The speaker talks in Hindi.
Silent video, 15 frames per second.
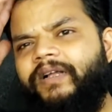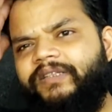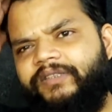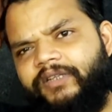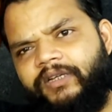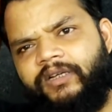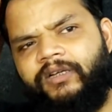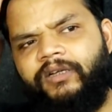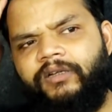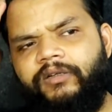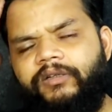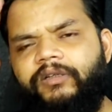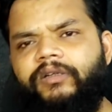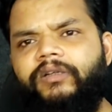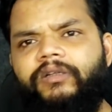पाँच
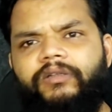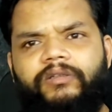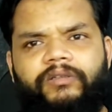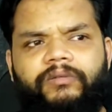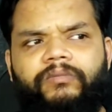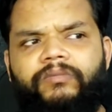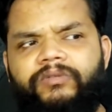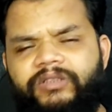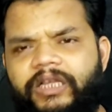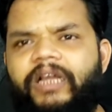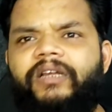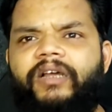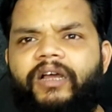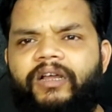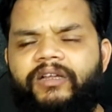छः
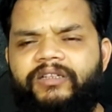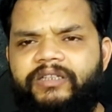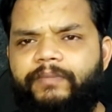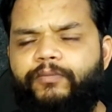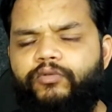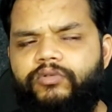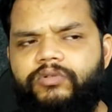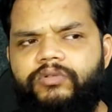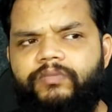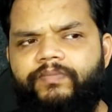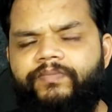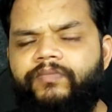साल का है सपोज़